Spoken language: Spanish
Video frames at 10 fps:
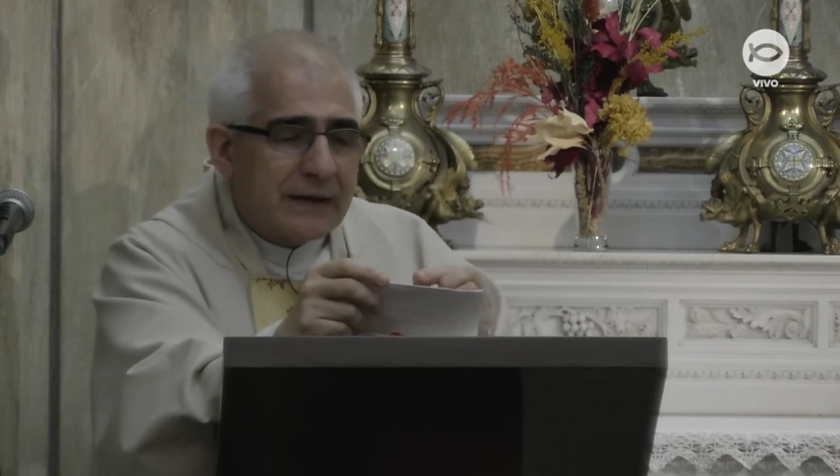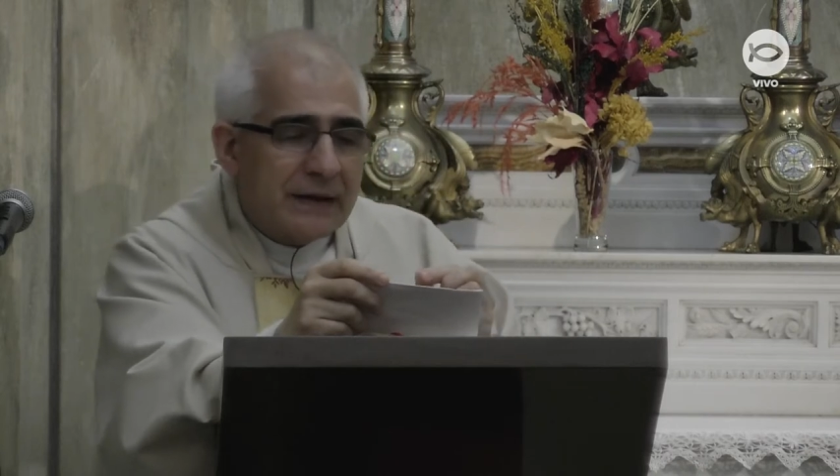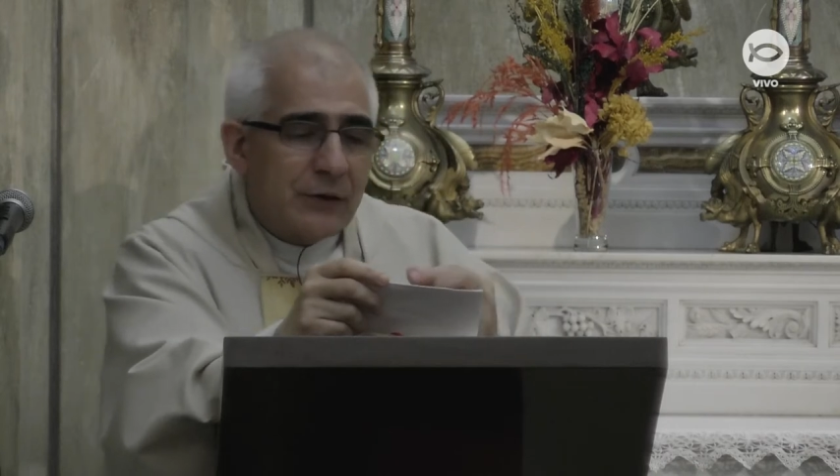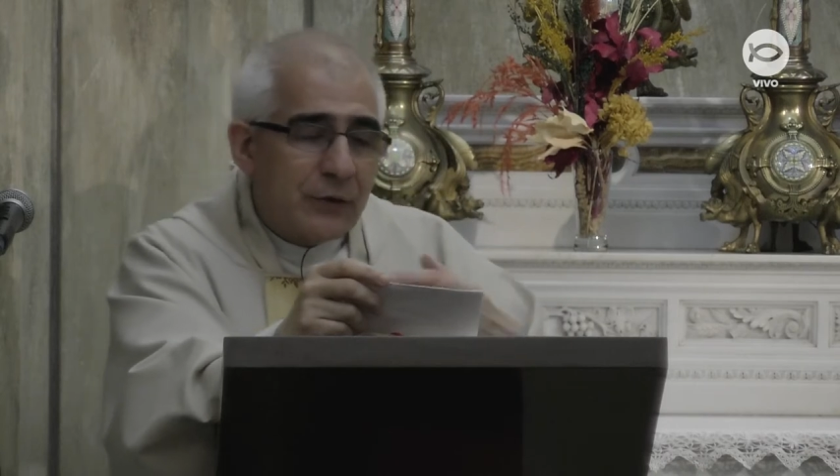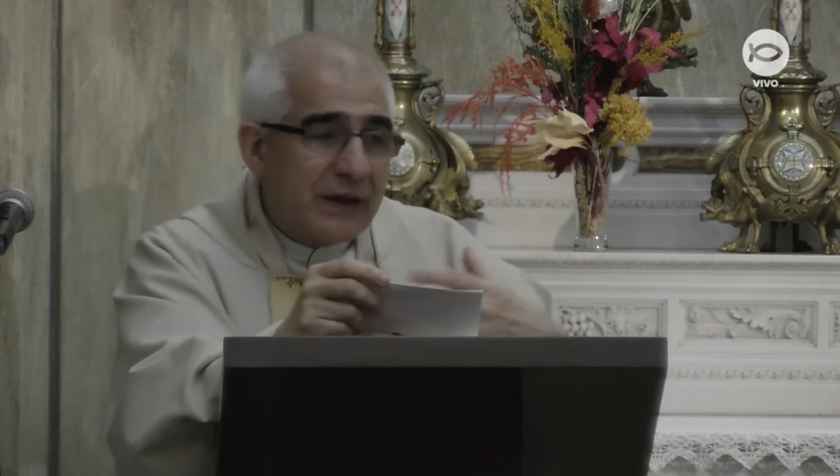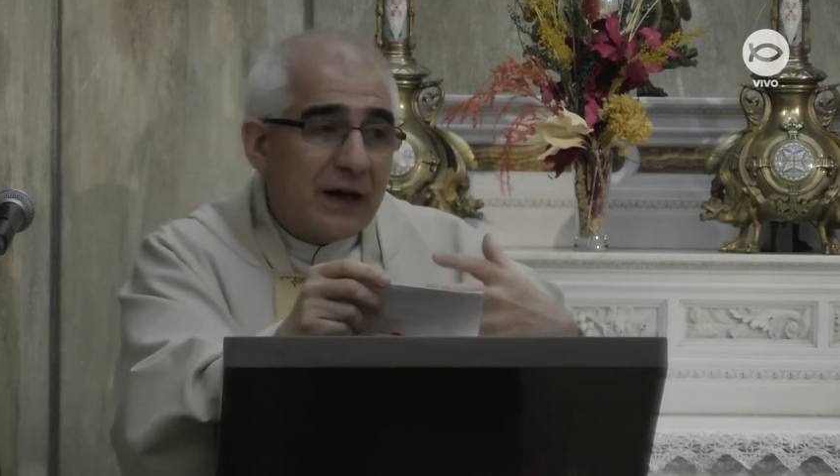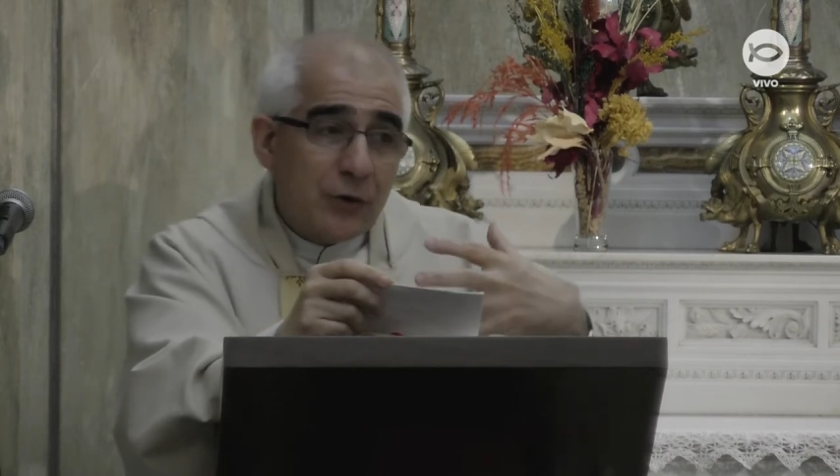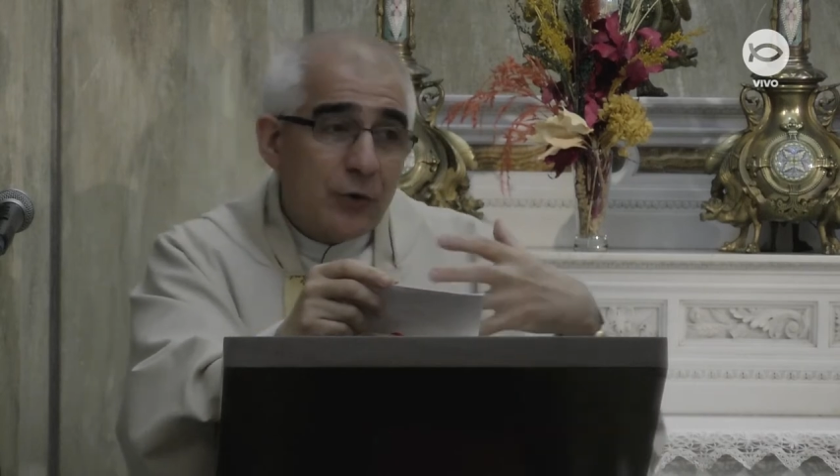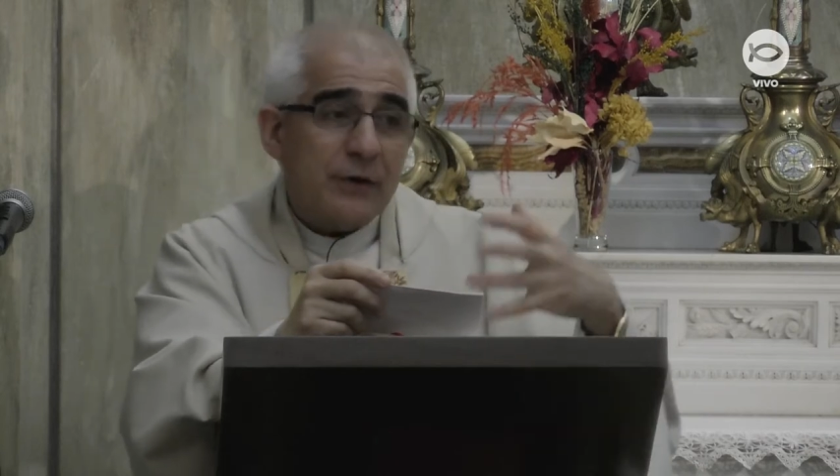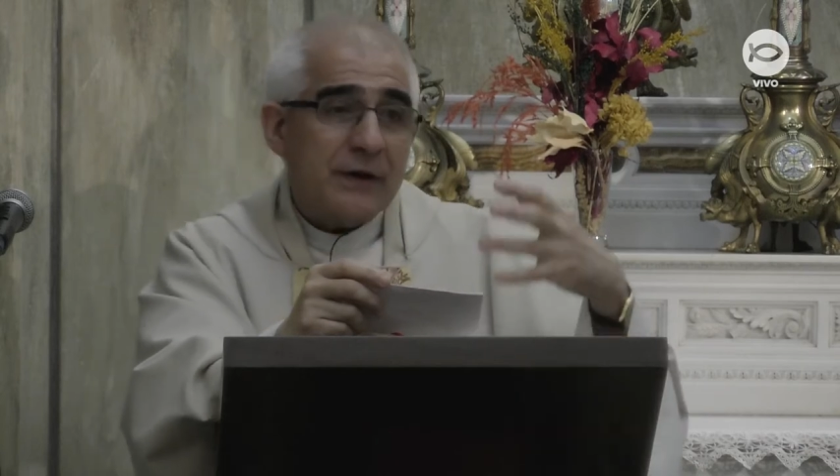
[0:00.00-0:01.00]
que los días
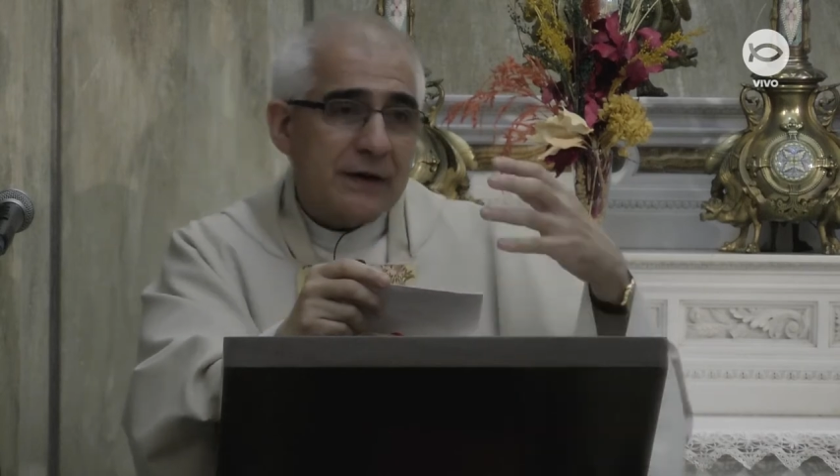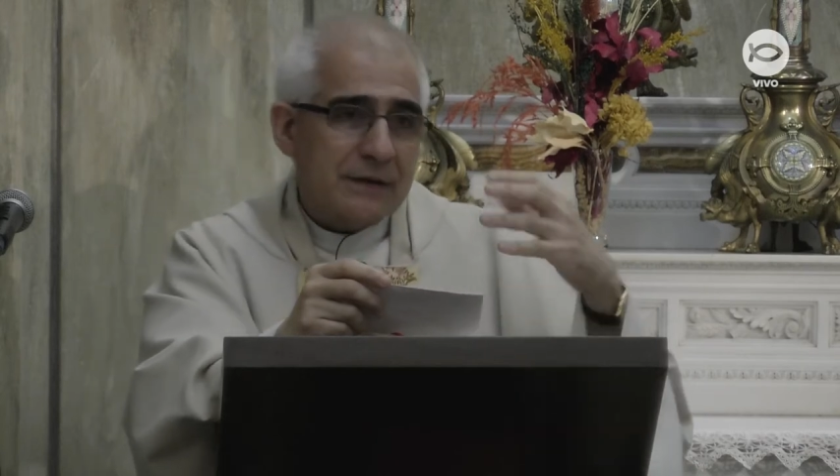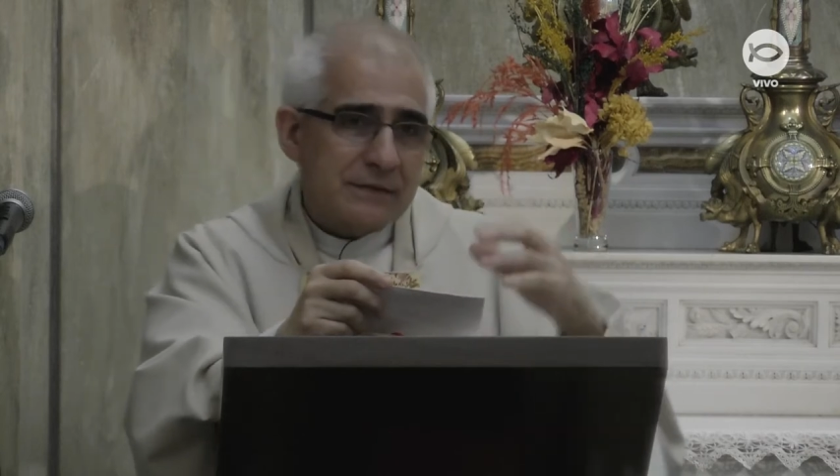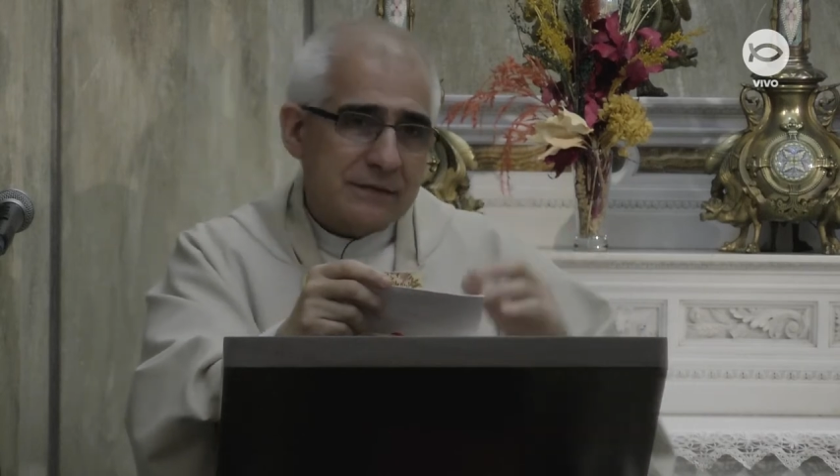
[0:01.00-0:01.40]
corren.